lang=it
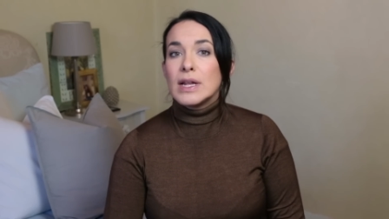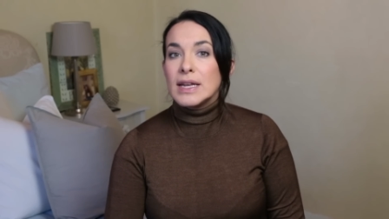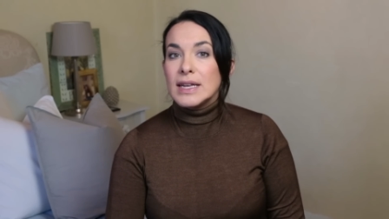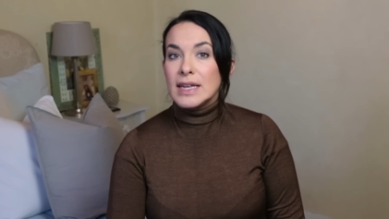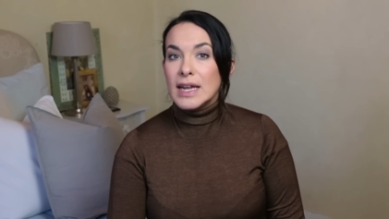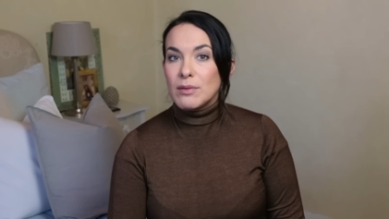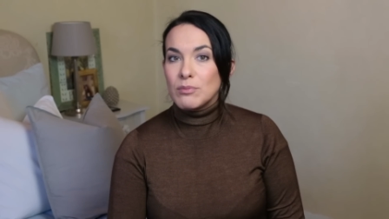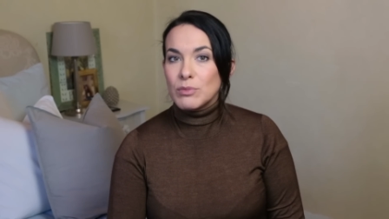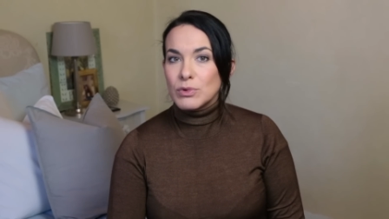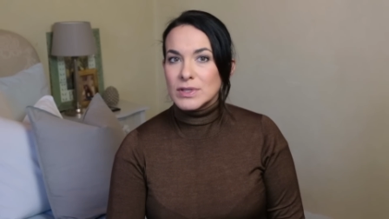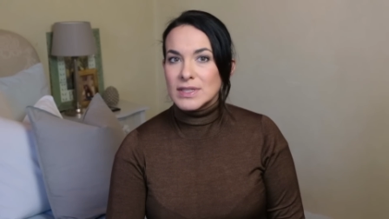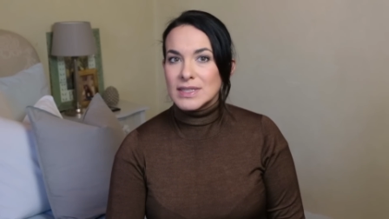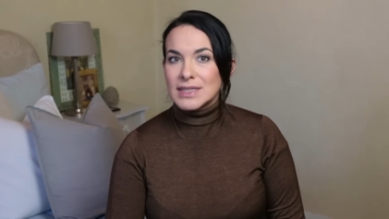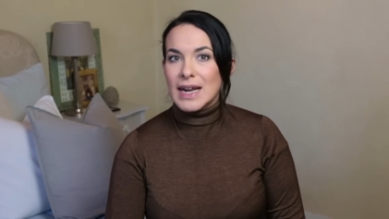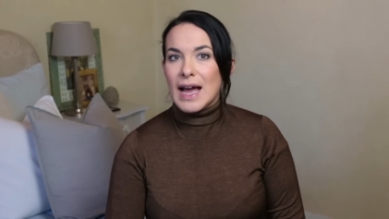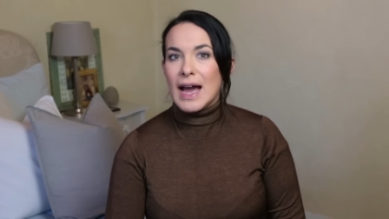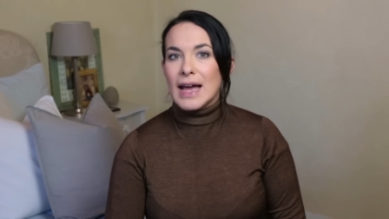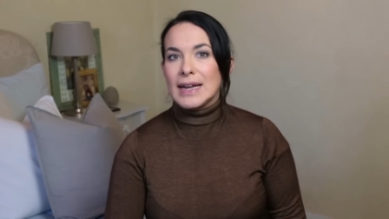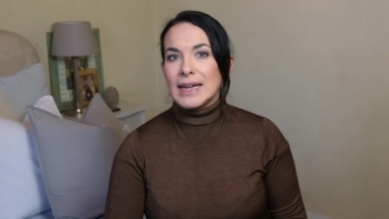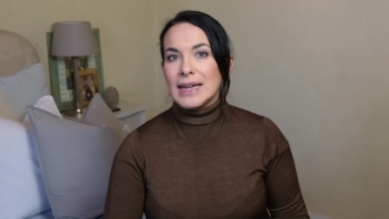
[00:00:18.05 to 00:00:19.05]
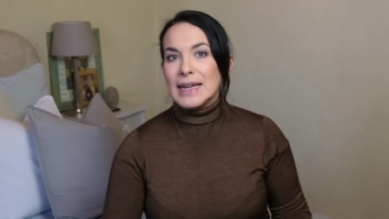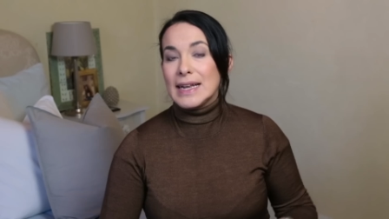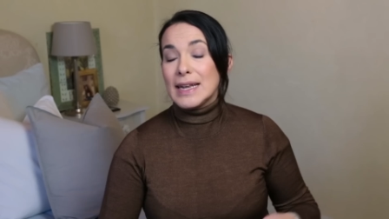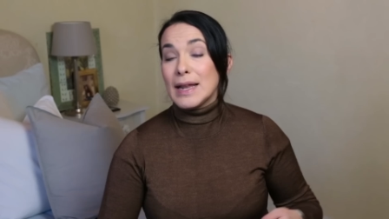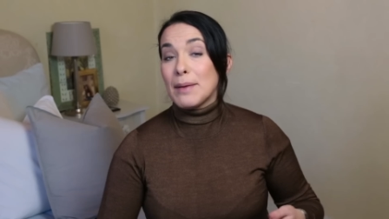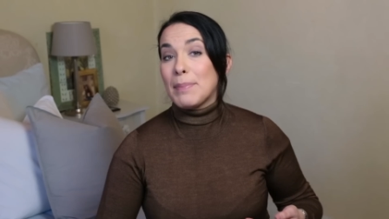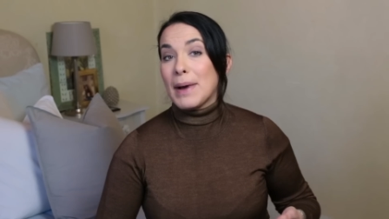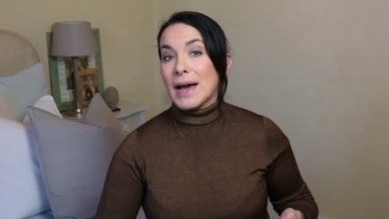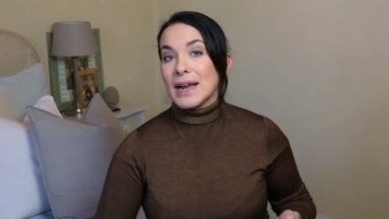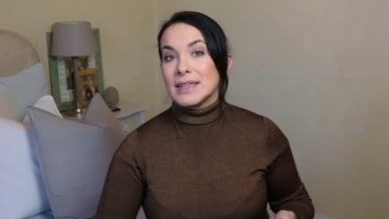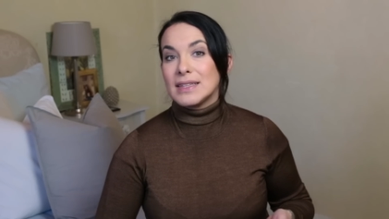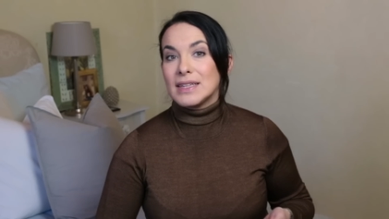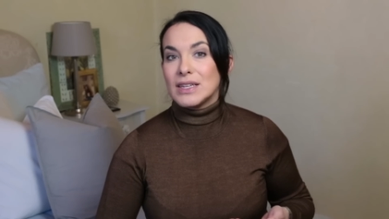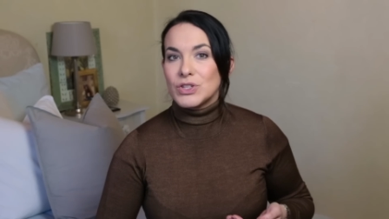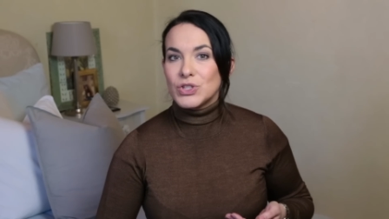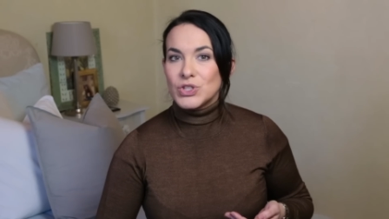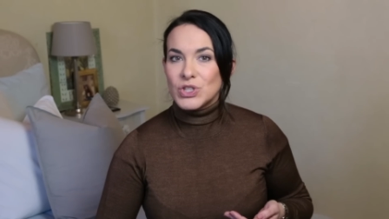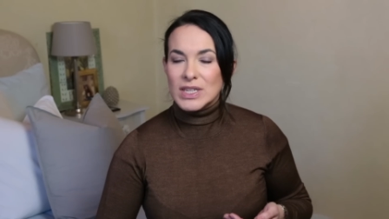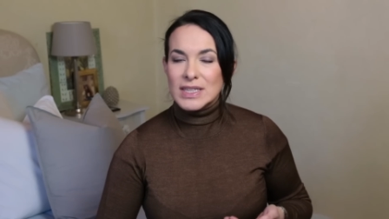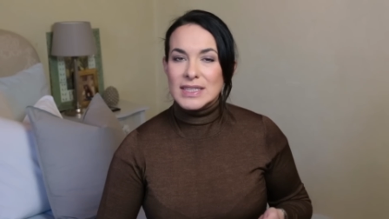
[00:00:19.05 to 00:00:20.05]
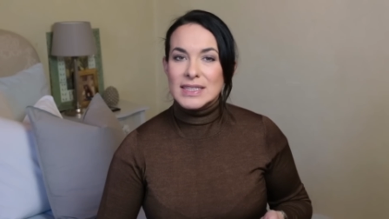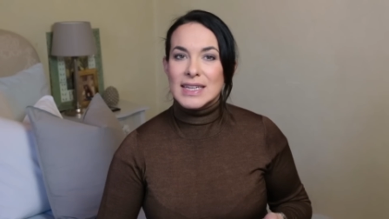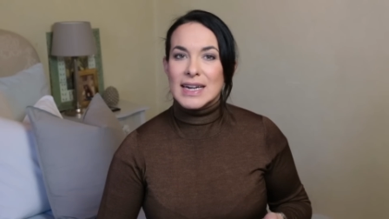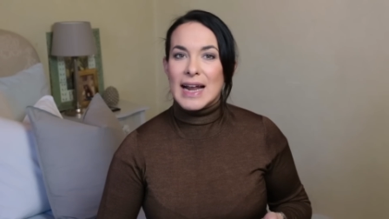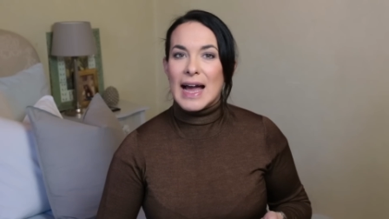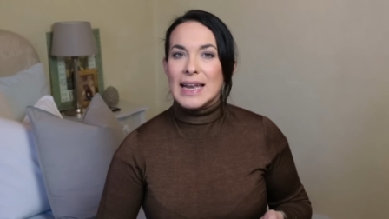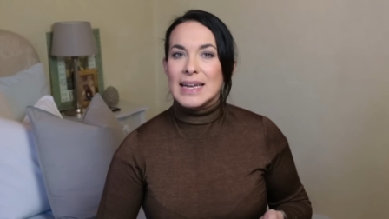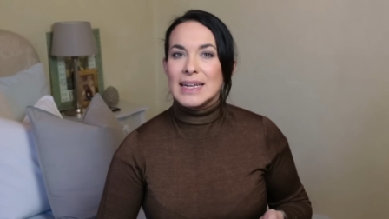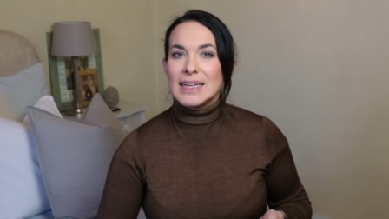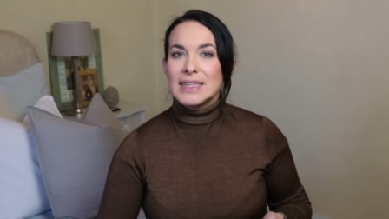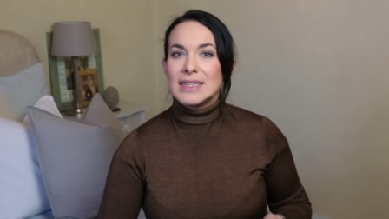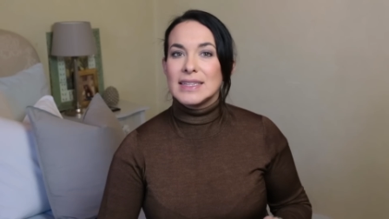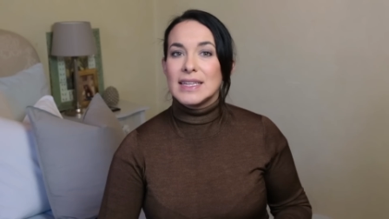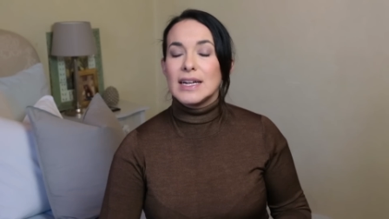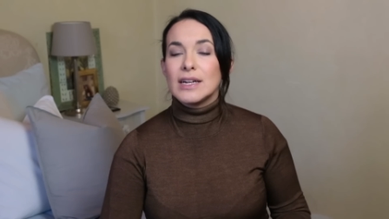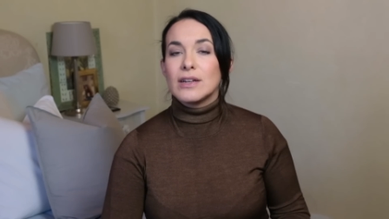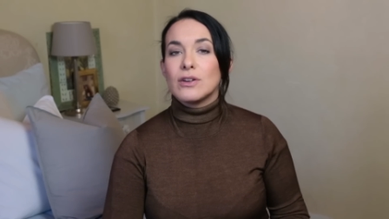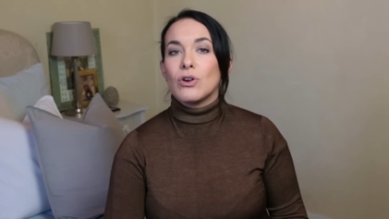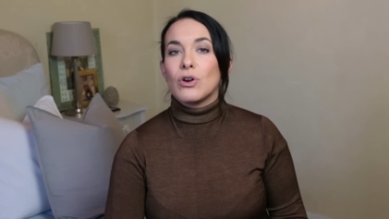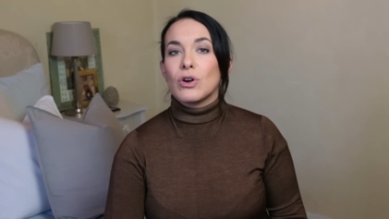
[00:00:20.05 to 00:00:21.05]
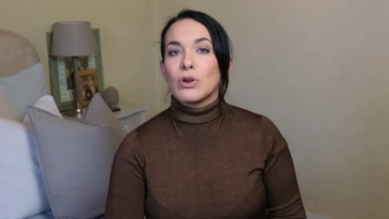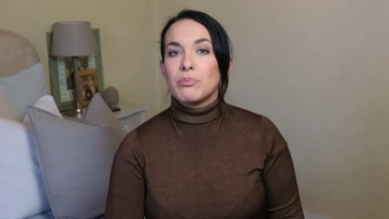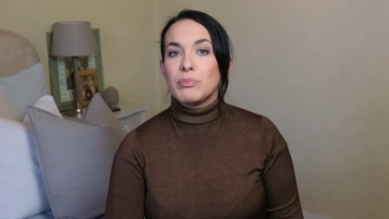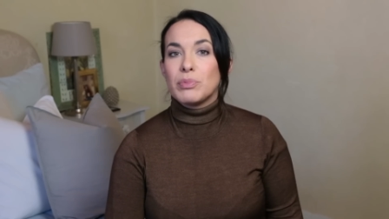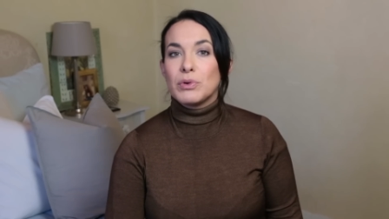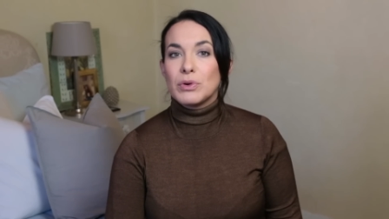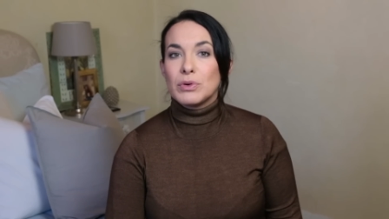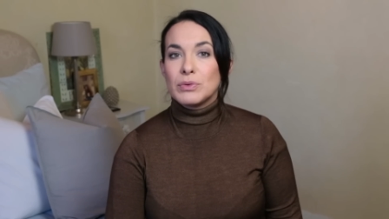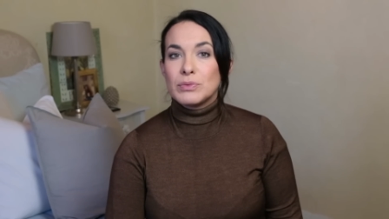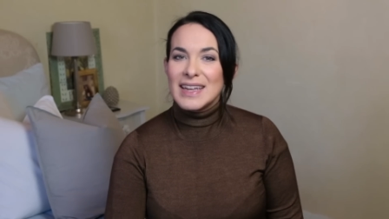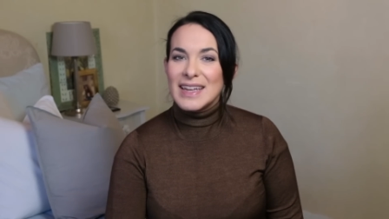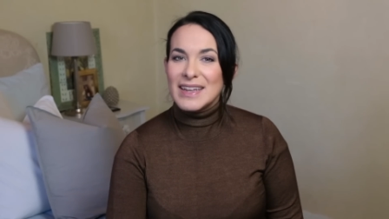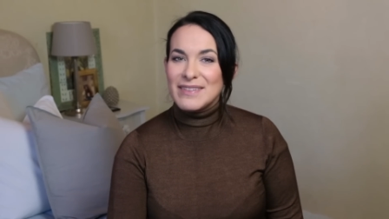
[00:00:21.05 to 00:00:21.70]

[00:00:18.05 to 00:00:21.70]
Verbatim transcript: nel mostrare la parte centrale del corpo.